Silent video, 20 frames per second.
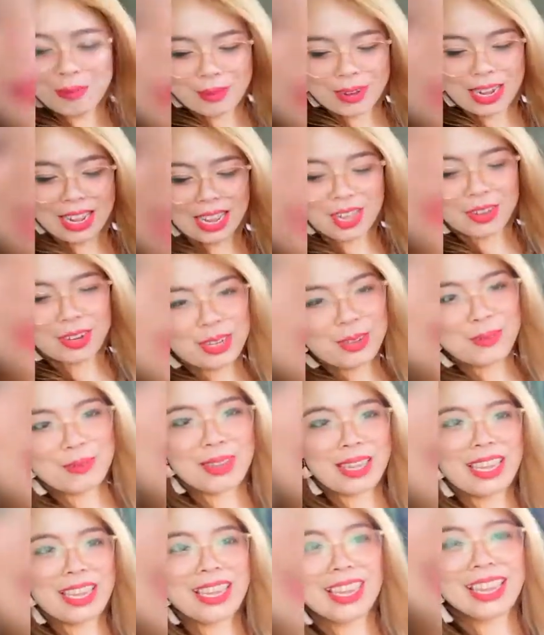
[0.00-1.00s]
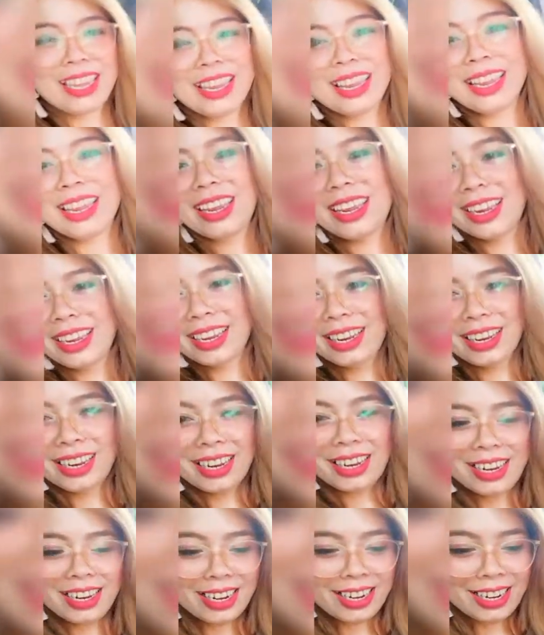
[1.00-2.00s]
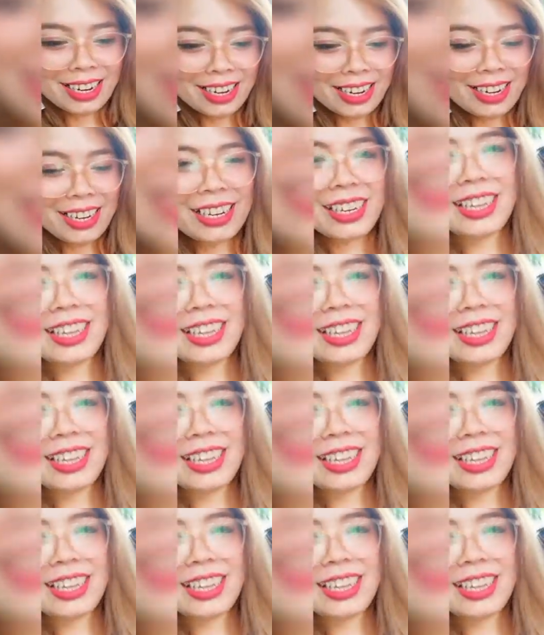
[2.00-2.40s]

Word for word: Palakaw na, May. Bye!